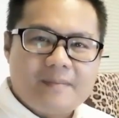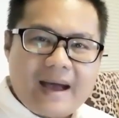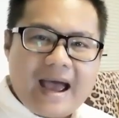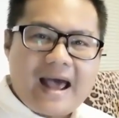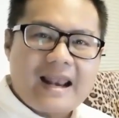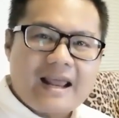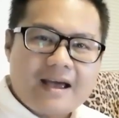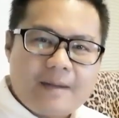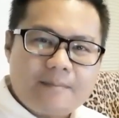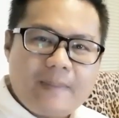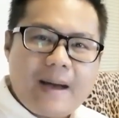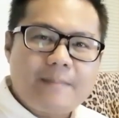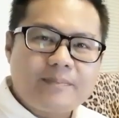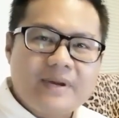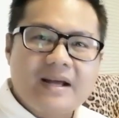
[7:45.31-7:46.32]
มาแล้วก็
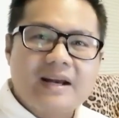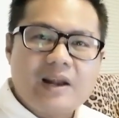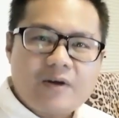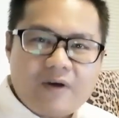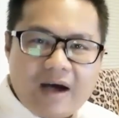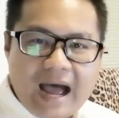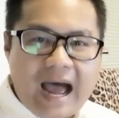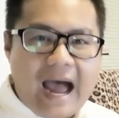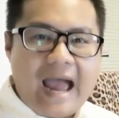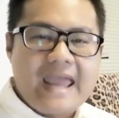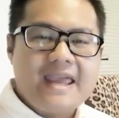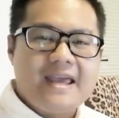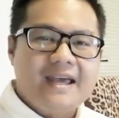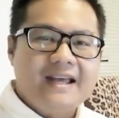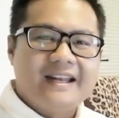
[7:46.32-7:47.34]
แป๊บหนึ่งแล้วก็หาย
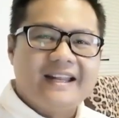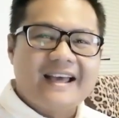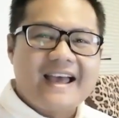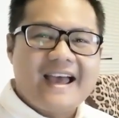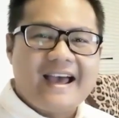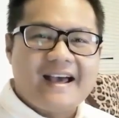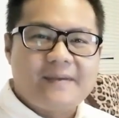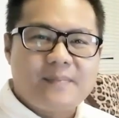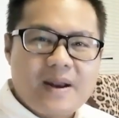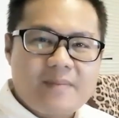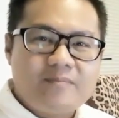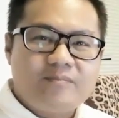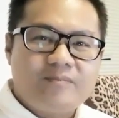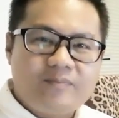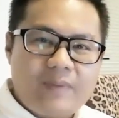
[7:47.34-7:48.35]
นะเป็น
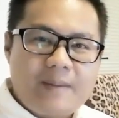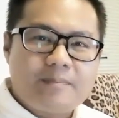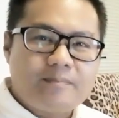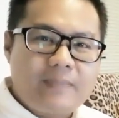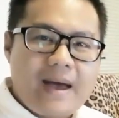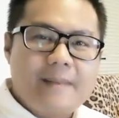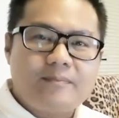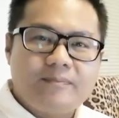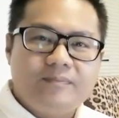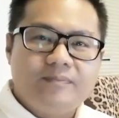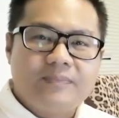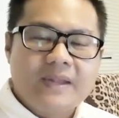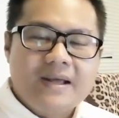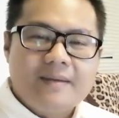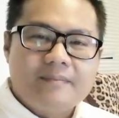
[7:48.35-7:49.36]
แป๊
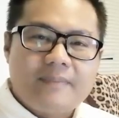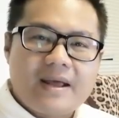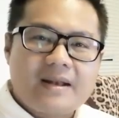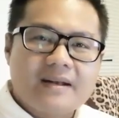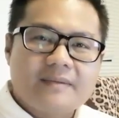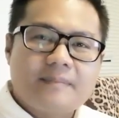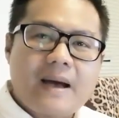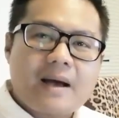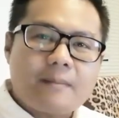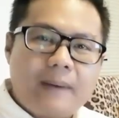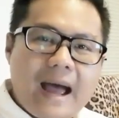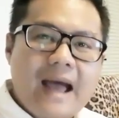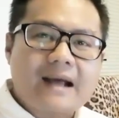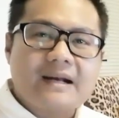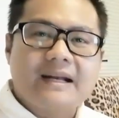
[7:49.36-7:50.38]
บๆเป็น
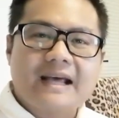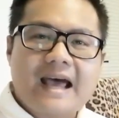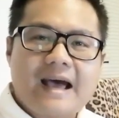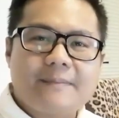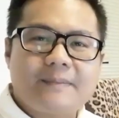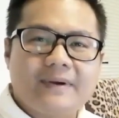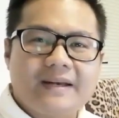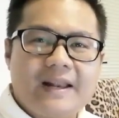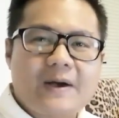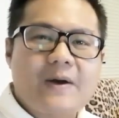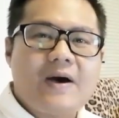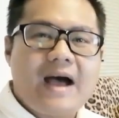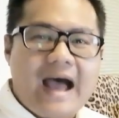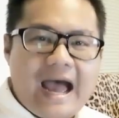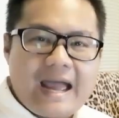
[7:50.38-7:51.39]
พักๆนะครับ แล้ว
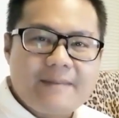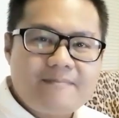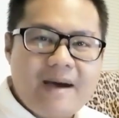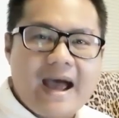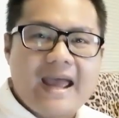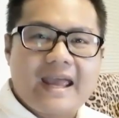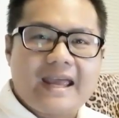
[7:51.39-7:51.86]
ก็หายไป